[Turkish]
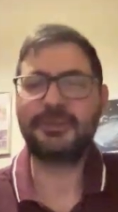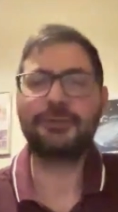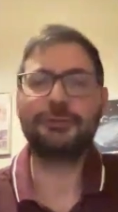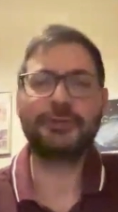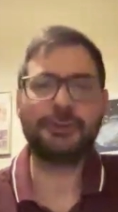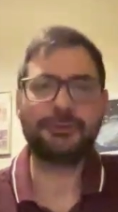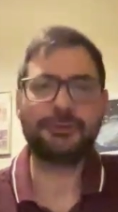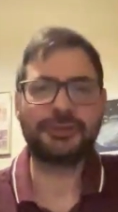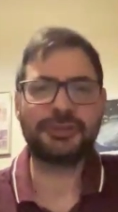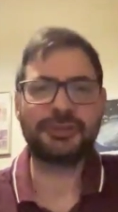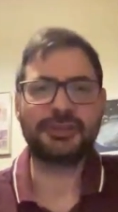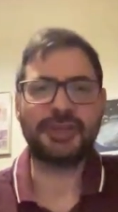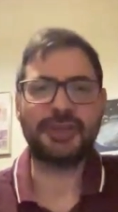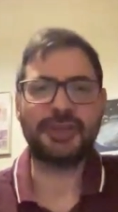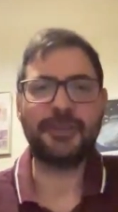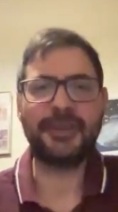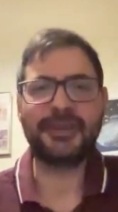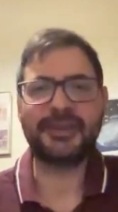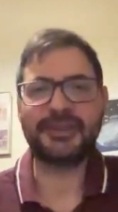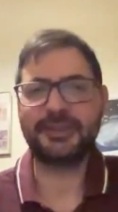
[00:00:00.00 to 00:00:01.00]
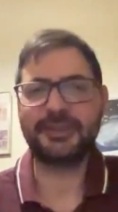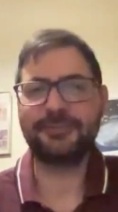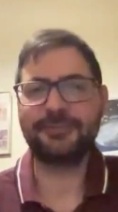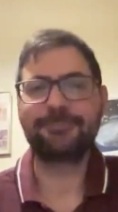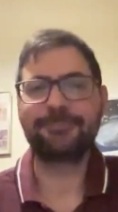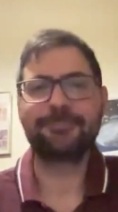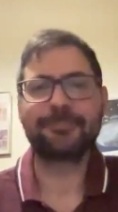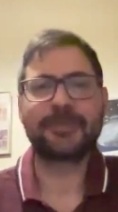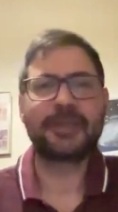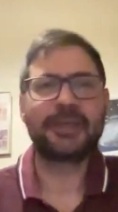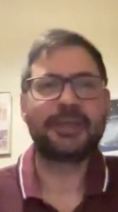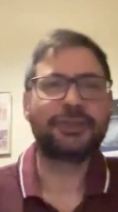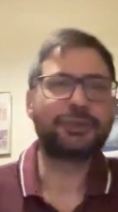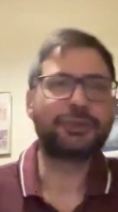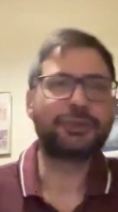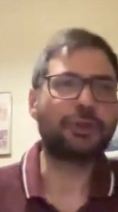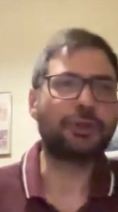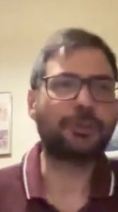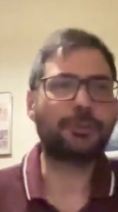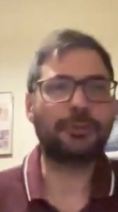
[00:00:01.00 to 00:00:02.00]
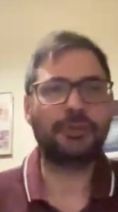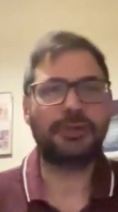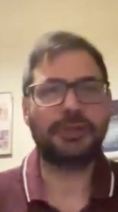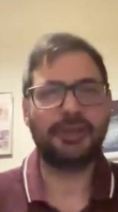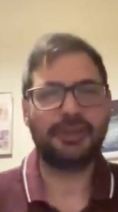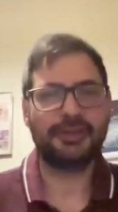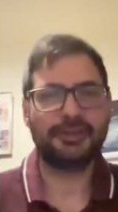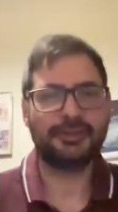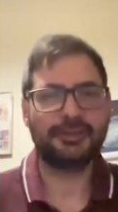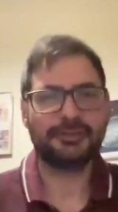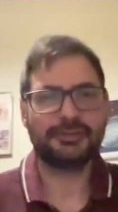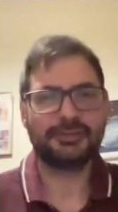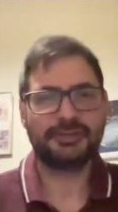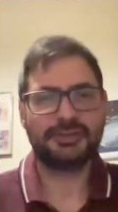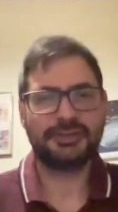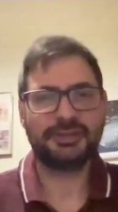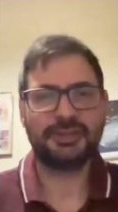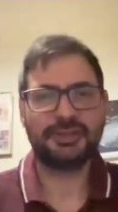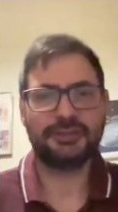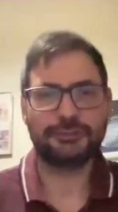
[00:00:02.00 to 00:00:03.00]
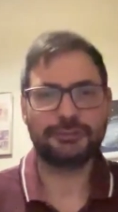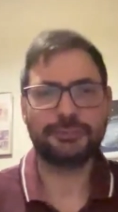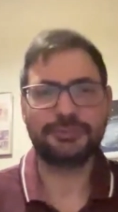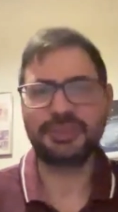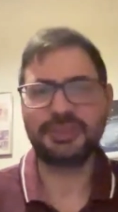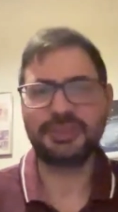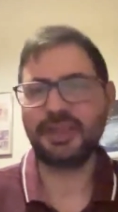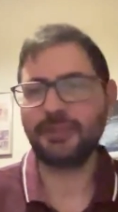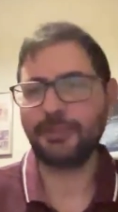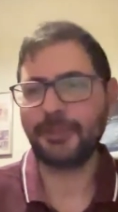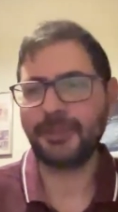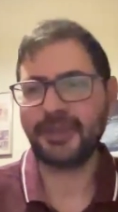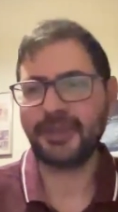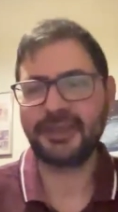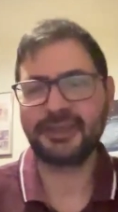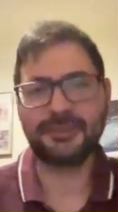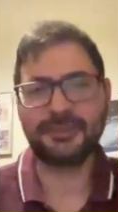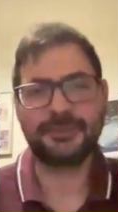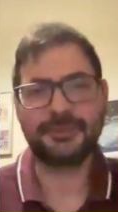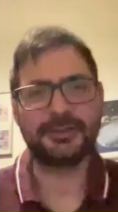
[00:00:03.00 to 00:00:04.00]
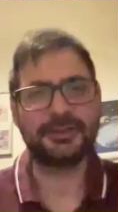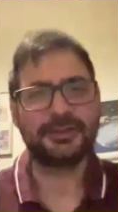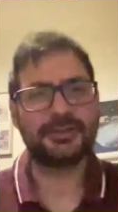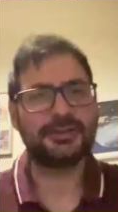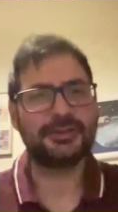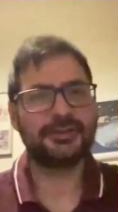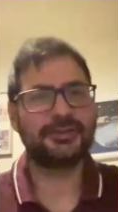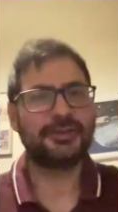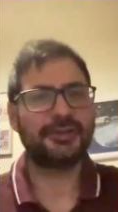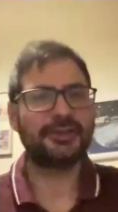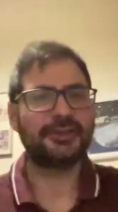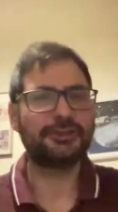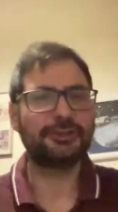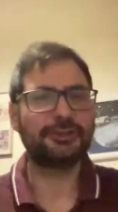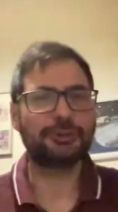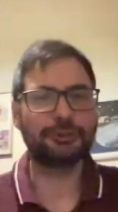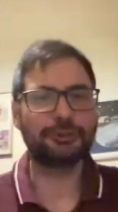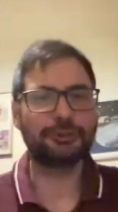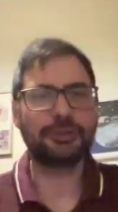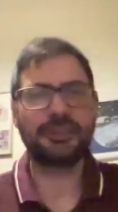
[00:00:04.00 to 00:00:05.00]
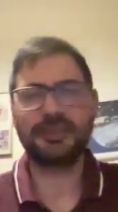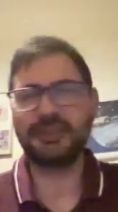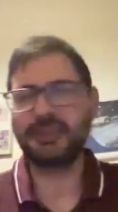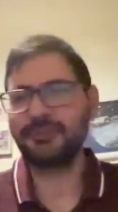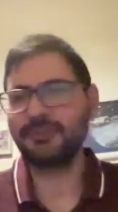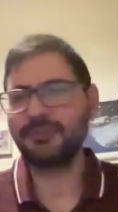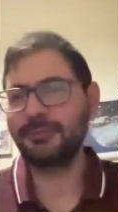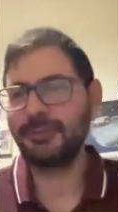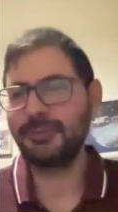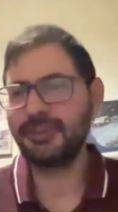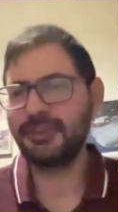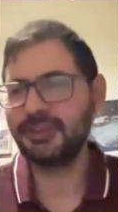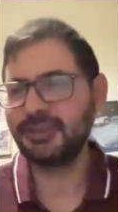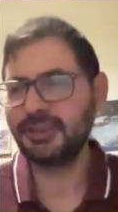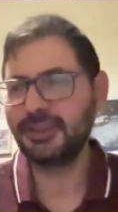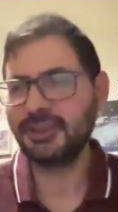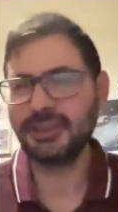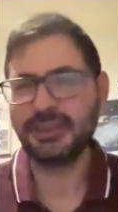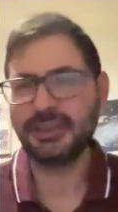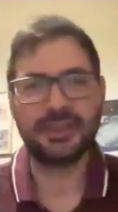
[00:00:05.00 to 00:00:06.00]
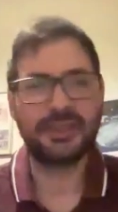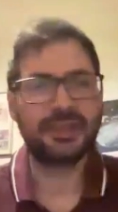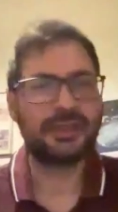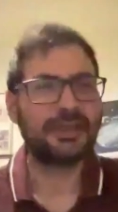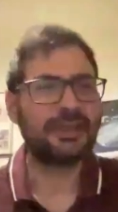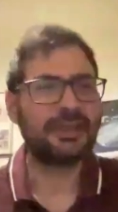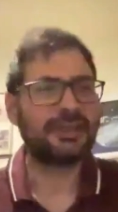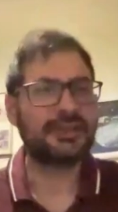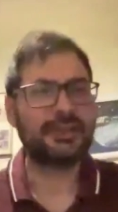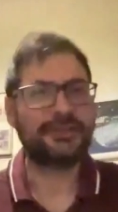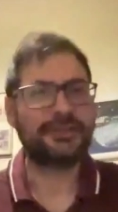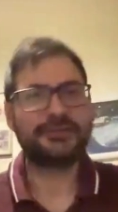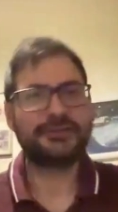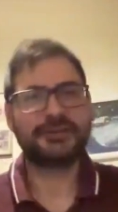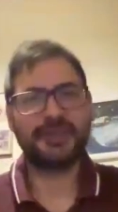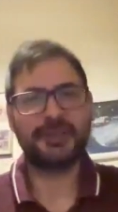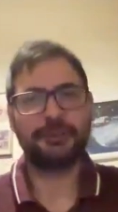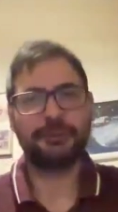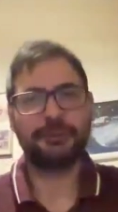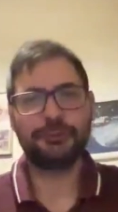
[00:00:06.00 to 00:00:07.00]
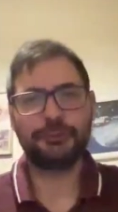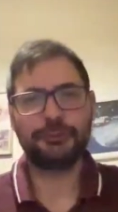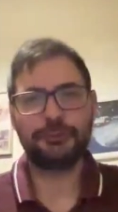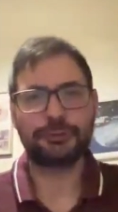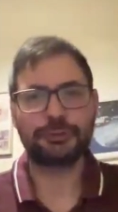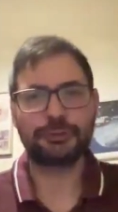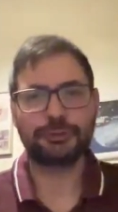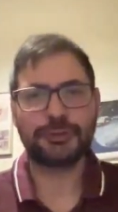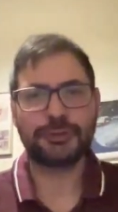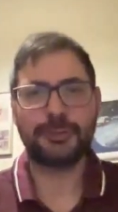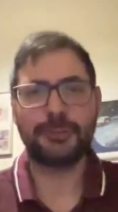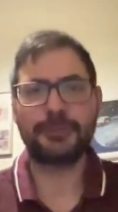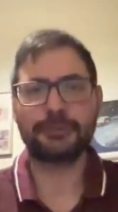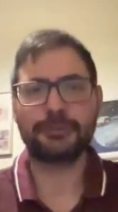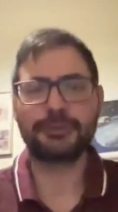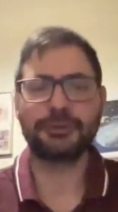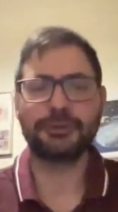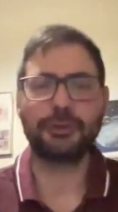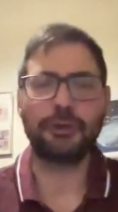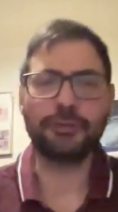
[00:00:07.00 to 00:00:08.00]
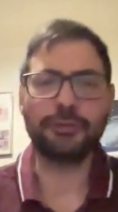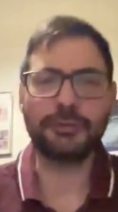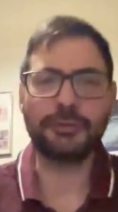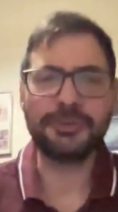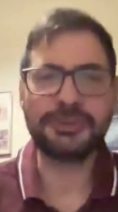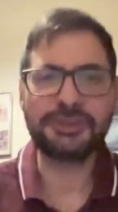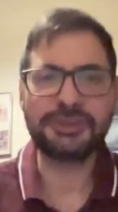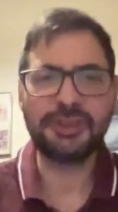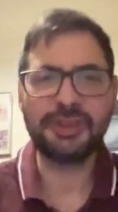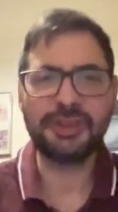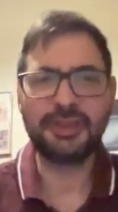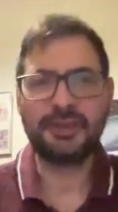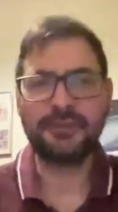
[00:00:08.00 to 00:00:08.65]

figürler üzerinden belki çok böyle atıyorum Celal Bayar gibi ya da Şükrü Kaya gibi bilindik devletin en üst tepe noktası olmamış.